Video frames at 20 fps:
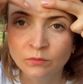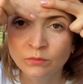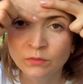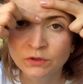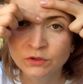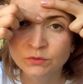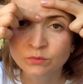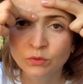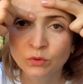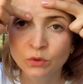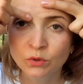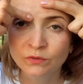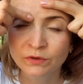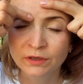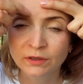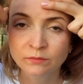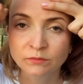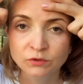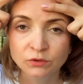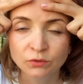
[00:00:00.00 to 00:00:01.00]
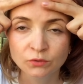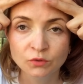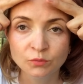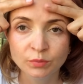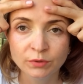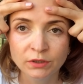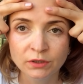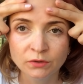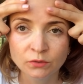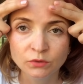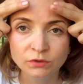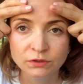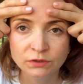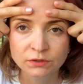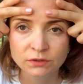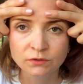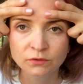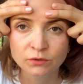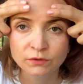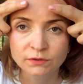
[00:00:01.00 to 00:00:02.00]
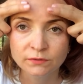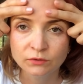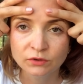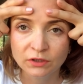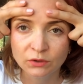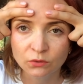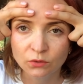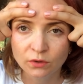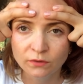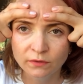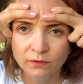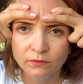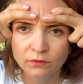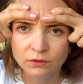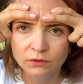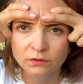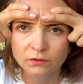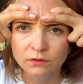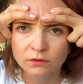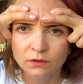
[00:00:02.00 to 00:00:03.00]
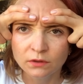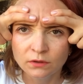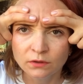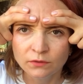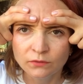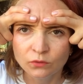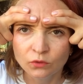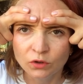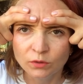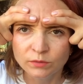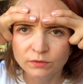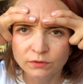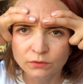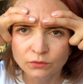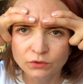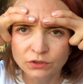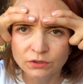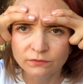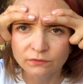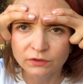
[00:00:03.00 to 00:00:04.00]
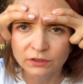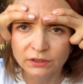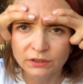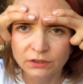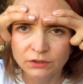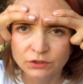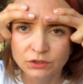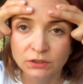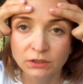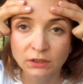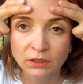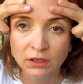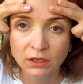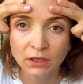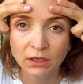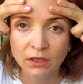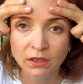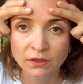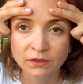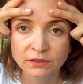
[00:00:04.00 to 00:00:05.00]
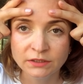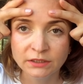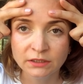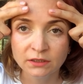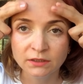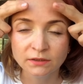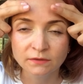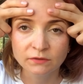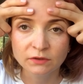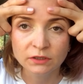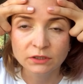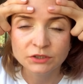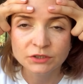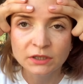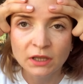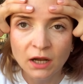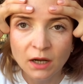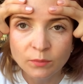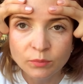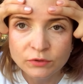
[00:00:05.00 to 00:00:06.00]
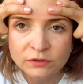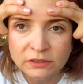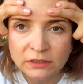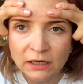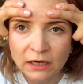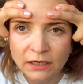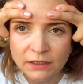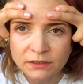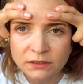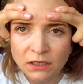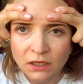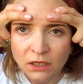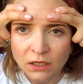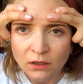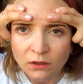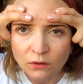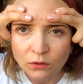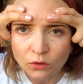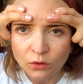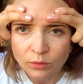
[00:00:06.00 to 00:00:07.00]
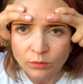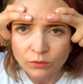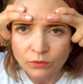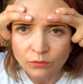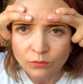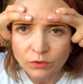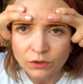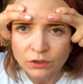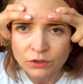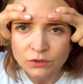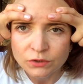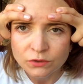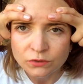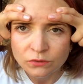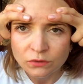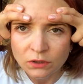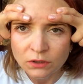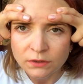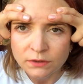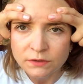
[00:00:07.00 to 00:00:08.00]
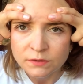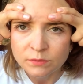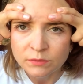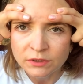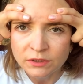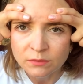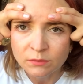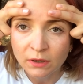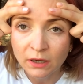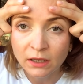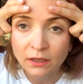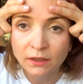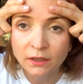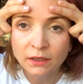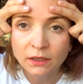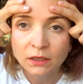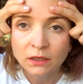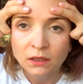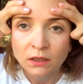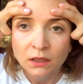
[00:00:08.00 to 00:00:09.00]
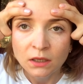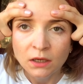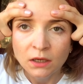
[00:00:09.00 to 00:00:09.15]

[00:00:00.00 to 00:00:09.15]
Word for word: межбровья, зону переносицы. То есть вот такого вот ни в коем случае вы не должны делать. Вы должны опускать лобную мышцу с минимальной